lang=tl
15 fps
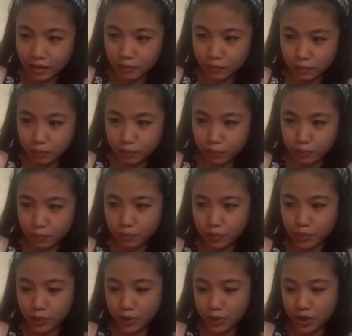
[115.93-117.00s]
Ayan
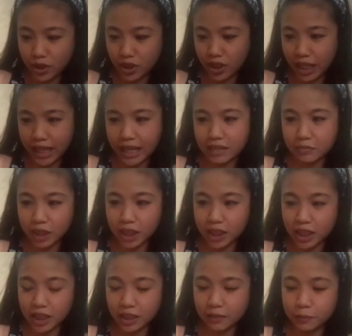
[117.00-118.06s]
push. Ayan,
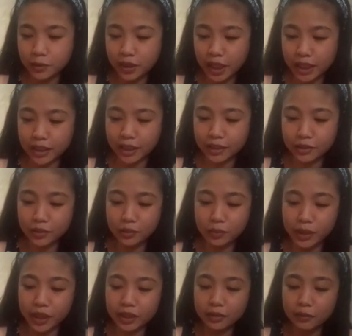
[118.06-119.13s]
makikita po
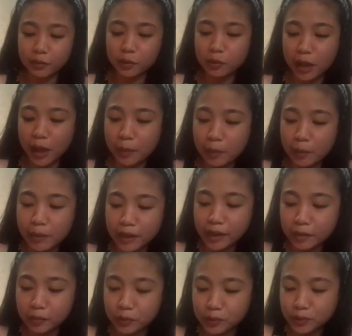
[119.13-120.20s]
natin yung milk
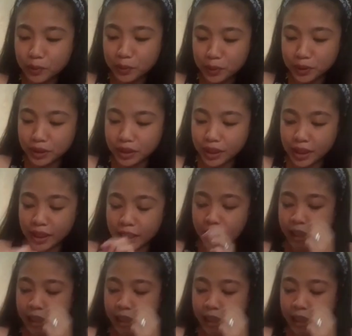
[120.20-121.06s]
bumababa na po doon.